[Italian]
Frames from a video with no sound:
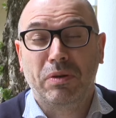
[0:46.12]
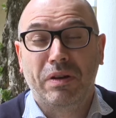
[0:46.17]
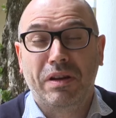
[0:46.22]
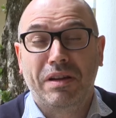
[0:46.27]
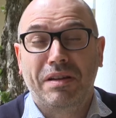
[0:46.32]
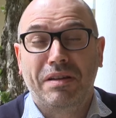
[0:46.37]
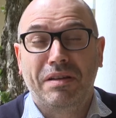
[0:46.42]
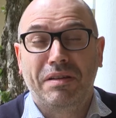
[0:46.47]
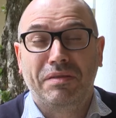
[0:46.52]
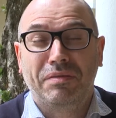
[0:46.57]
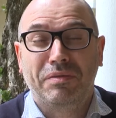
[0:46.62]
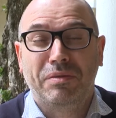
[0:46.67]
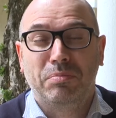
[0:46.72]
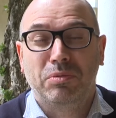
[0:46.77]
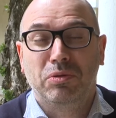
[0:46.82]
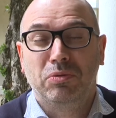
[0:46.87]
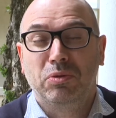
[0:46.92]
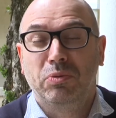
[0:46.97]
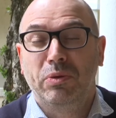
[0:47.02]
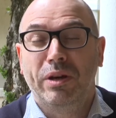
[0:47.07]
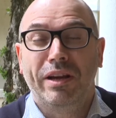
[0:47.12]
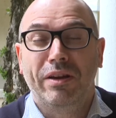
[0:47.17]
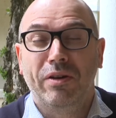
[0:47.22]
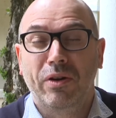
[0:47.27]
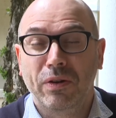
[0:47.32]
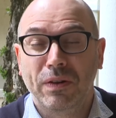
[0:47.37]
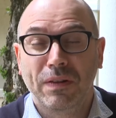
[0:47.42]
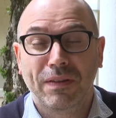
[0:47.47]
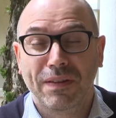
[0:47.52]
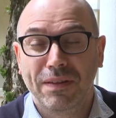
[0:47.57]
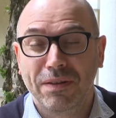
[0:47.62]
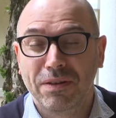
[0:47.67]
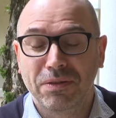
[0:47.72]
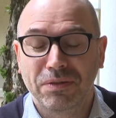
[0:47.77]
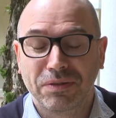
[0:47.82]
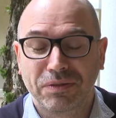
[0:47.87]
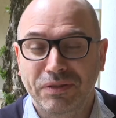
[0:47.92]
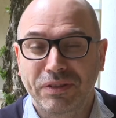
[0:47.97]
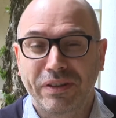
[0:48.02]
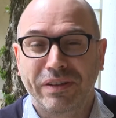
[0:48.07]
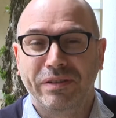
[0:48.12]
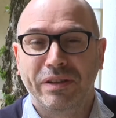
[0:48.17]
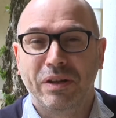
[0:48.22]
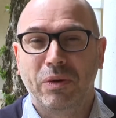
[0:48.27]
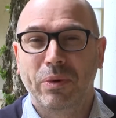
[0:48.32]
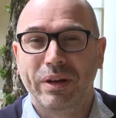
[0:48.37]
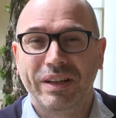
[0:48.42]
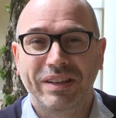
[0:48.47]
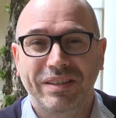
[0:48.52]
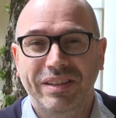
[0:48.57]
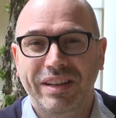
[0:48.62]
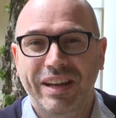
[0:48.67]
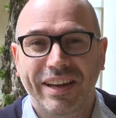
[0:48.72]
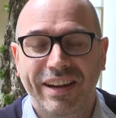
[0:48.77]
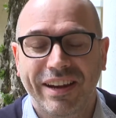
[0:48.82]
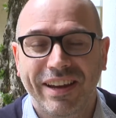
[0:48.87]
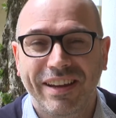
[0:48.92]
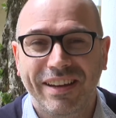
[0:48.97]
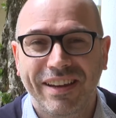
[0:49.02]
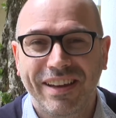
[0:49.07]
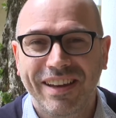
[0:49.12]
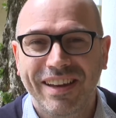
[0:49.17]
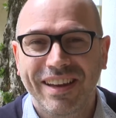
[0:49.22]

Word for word: È un negozio eh, di quartiere